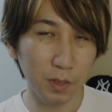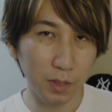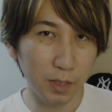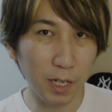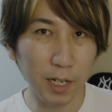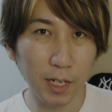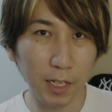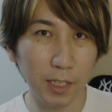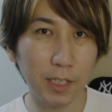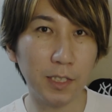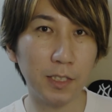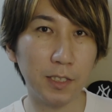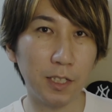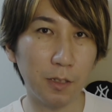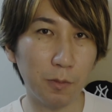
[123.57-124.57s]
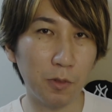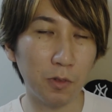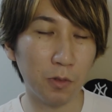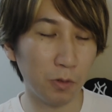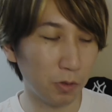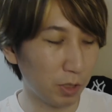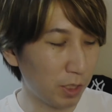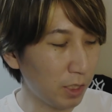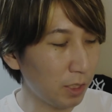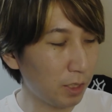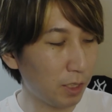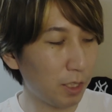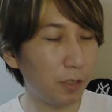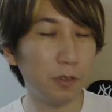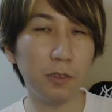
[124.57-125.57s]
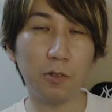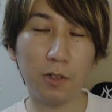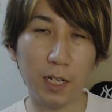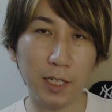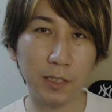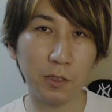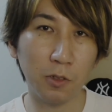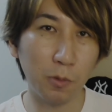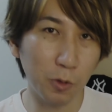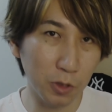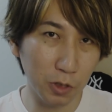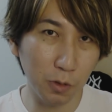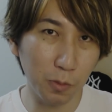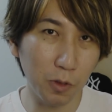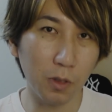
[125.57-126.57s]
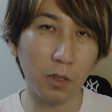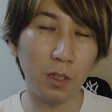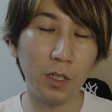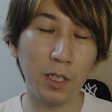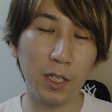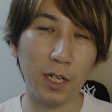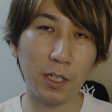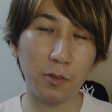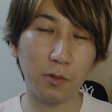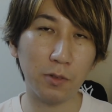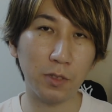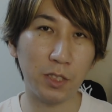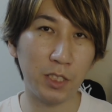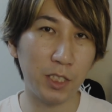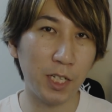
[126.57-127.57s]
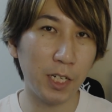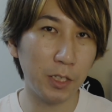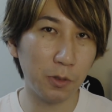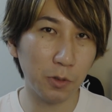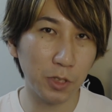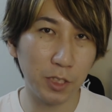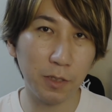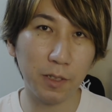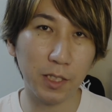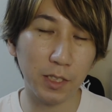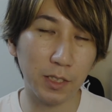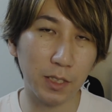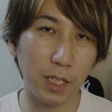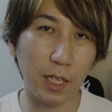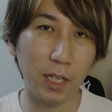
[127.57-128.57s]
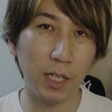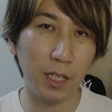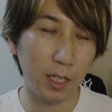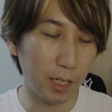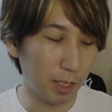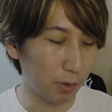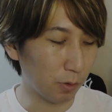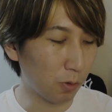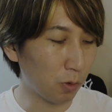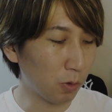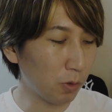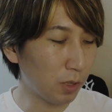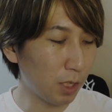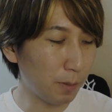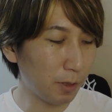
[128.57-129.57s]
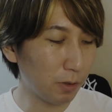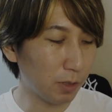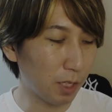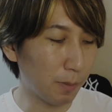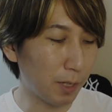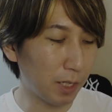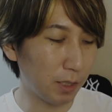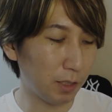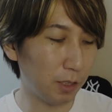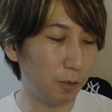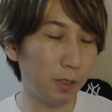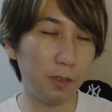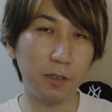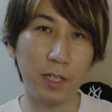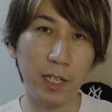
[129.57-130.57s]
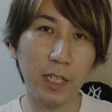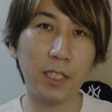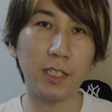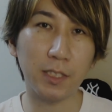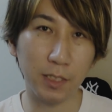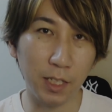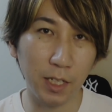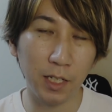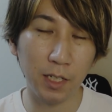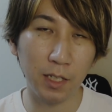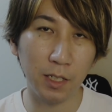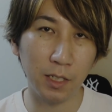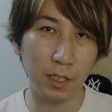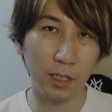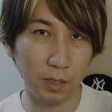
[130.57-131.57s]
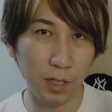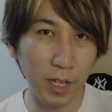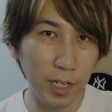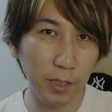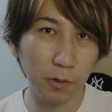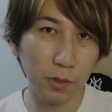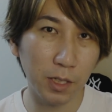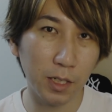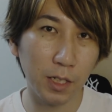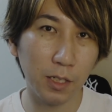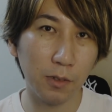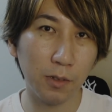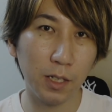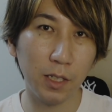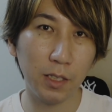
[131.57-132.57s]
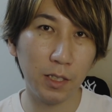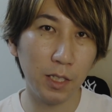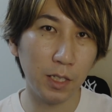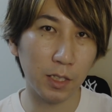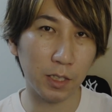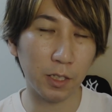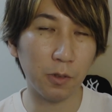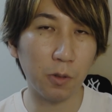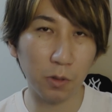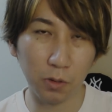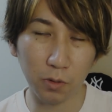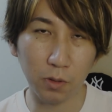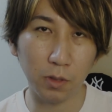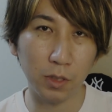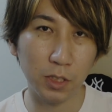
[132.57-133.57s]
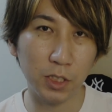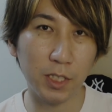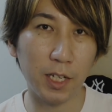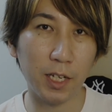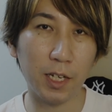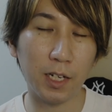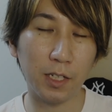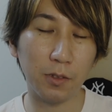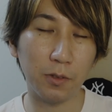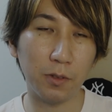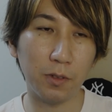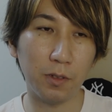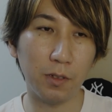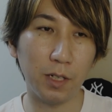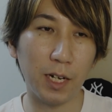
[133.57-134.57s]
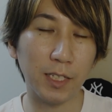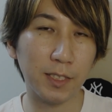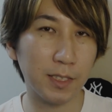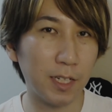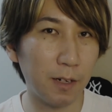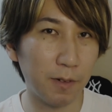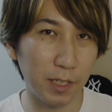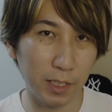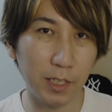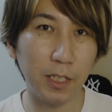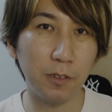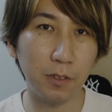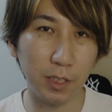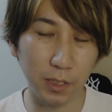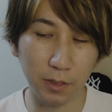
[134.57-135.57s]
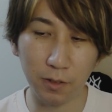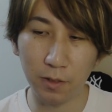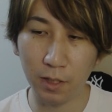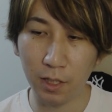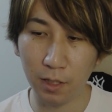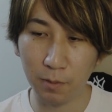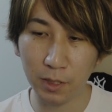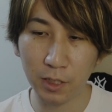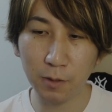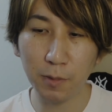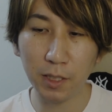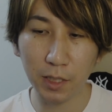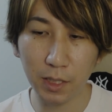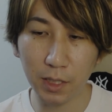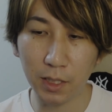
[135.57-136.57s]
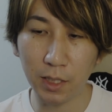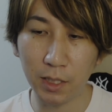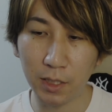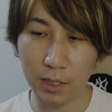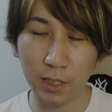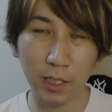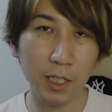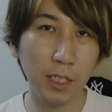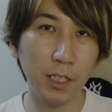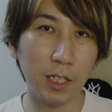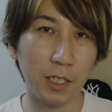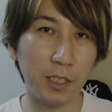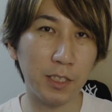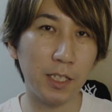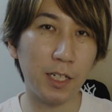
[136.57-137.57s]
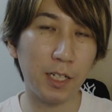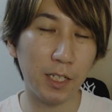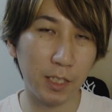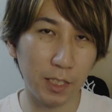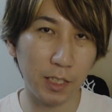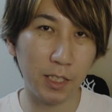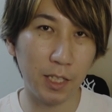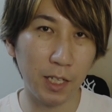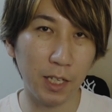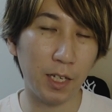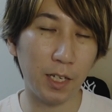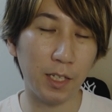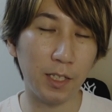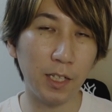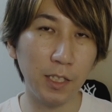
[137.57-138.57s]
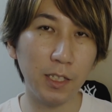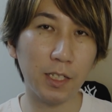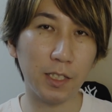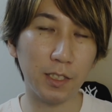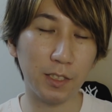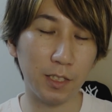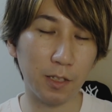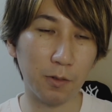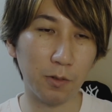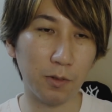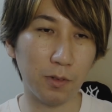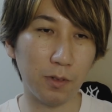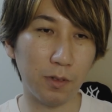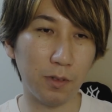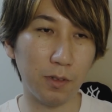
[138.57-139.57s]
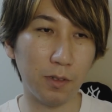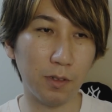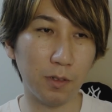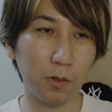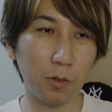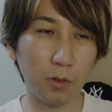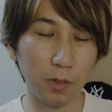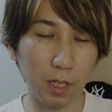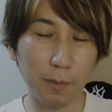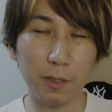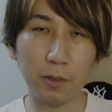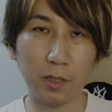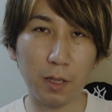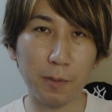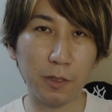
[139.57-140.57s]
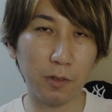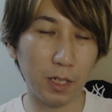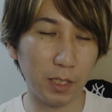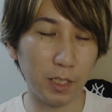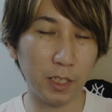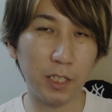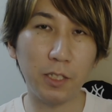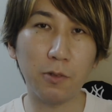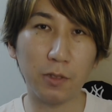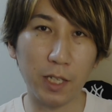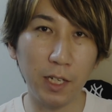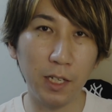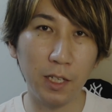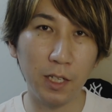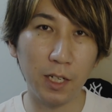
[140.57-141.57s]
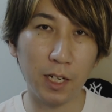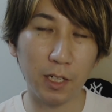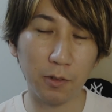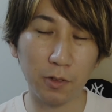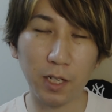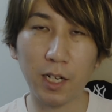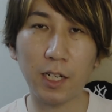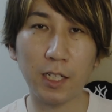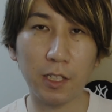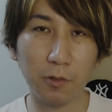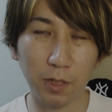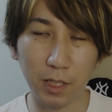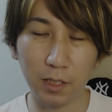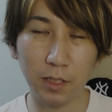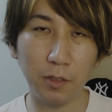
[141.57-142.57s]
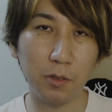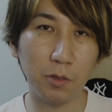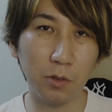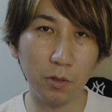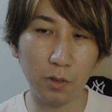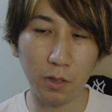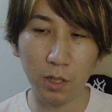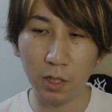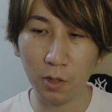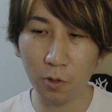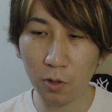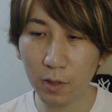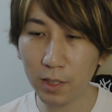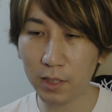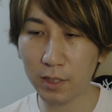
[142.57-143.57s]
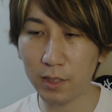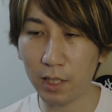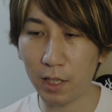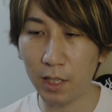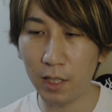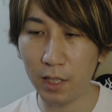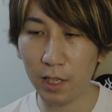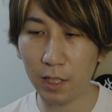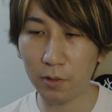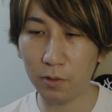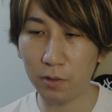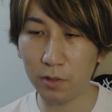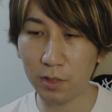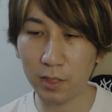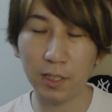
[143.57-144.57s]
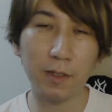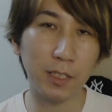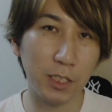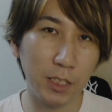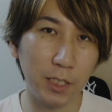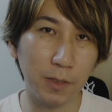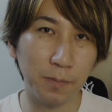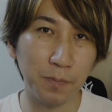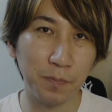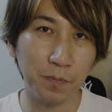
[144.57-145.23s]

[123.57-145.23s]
宝なんですけどもこの秘っていうのがそもそもあの字体としてはですねあの言霊の玉いわゆる霊ですね霊の宝と書いて秘宝として、あの扱われているんですよ、まあ、つまりじゃあ何が秘せられていて何がですねこの言霊の玉と書いた火のねあの宝なのかっていうとこれはですね、あのすなわち